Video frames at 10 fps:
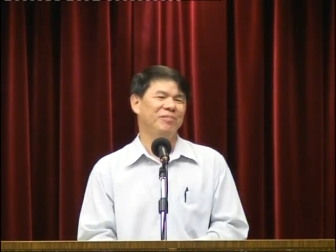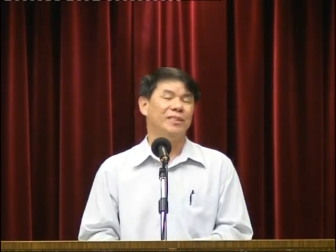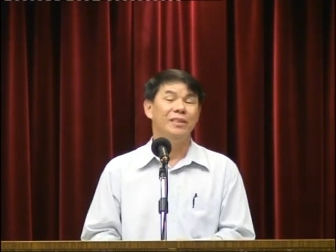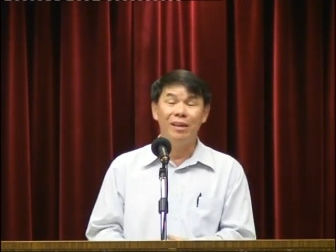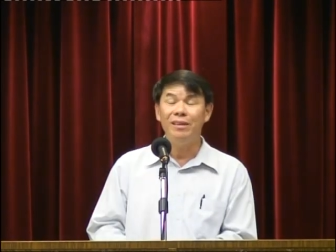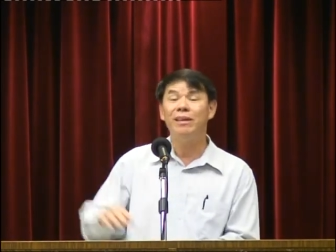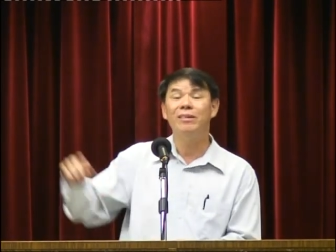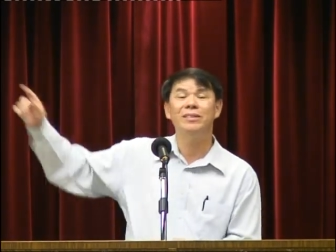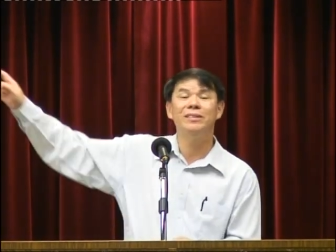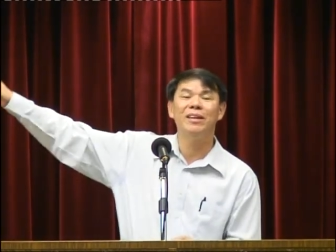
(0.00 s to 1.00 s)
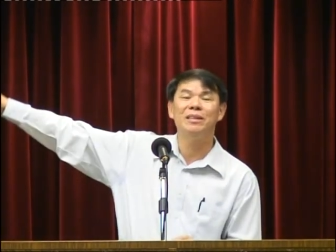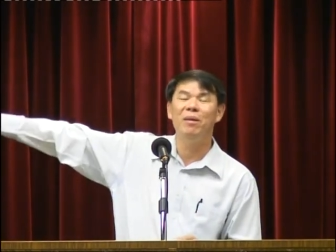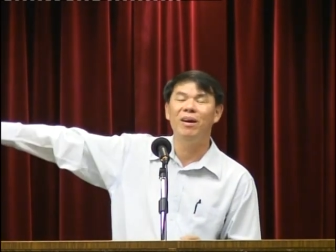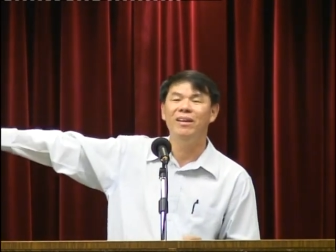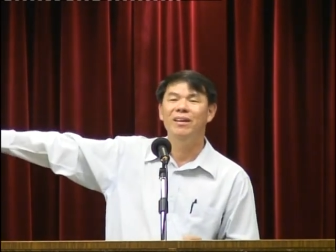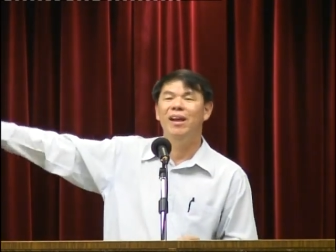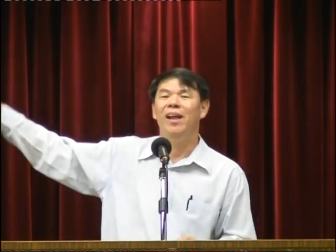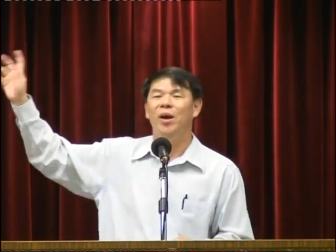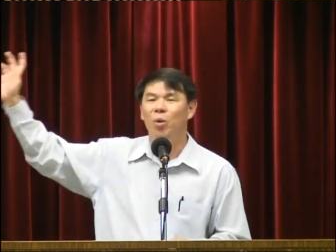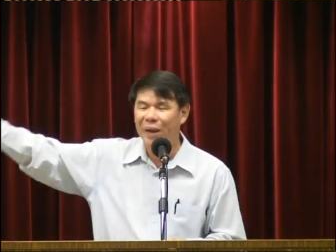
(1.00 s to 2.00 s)
神能够知道什么？
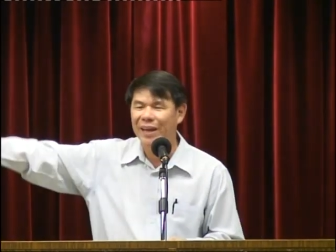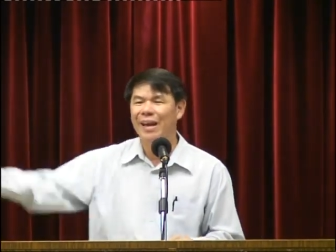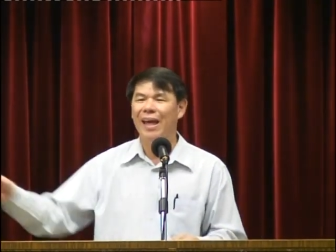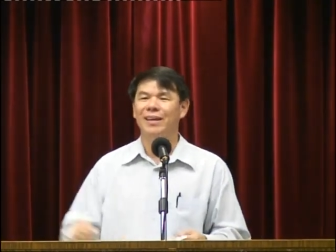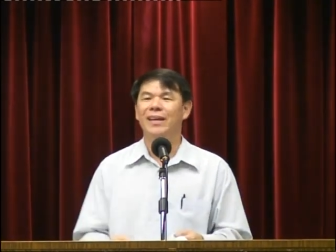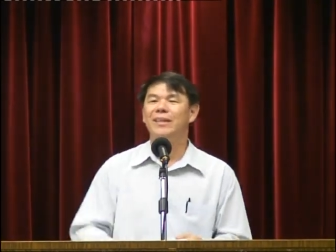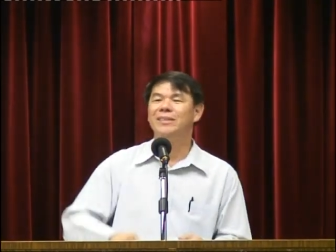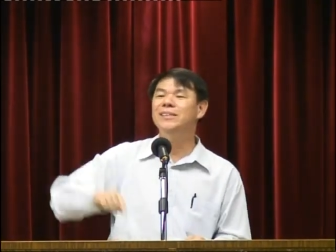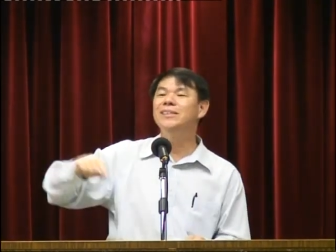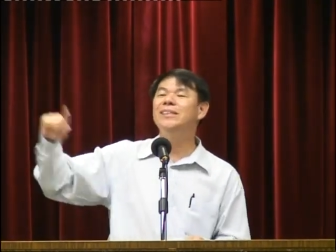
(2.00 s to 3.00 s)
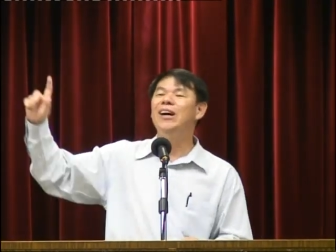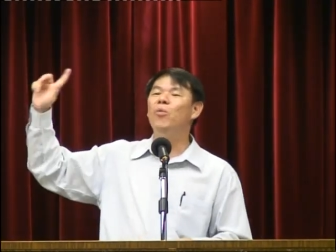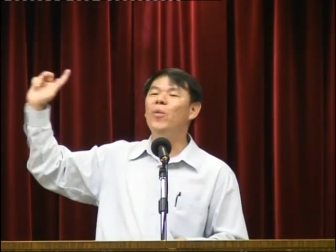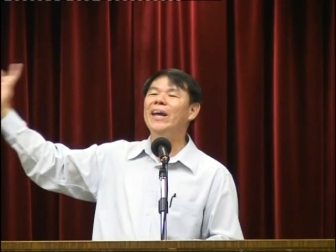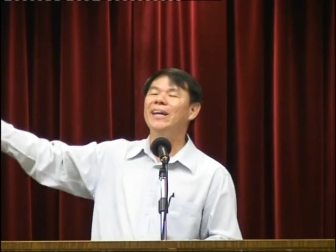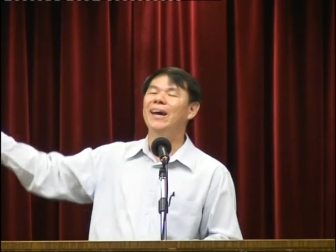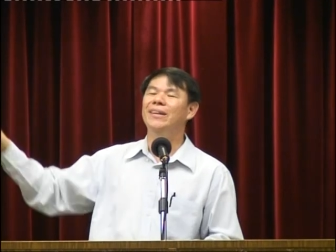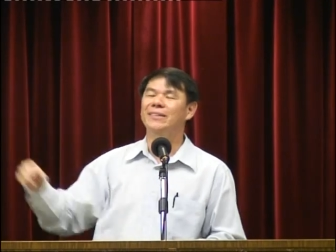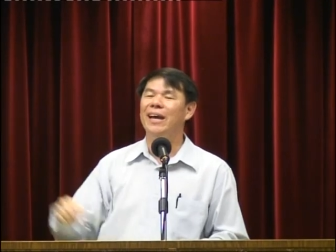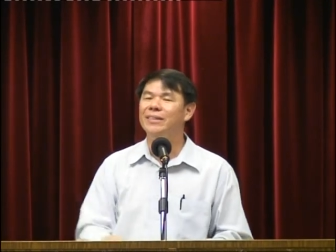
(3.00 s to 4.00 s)
未来知道未来
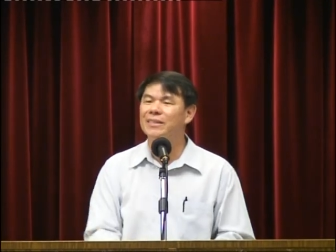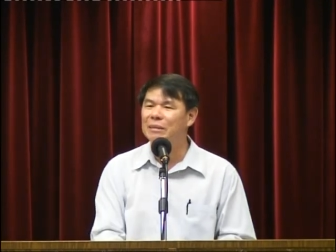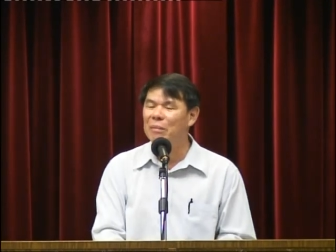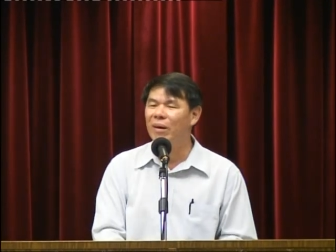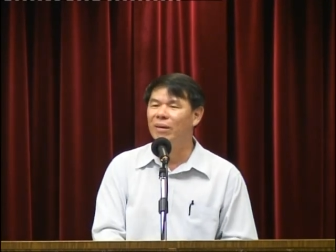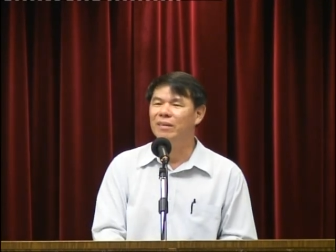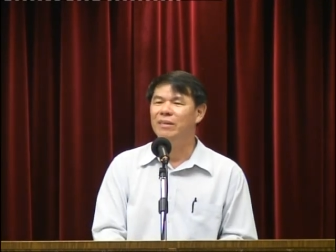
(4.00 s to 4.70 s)
的才是什么？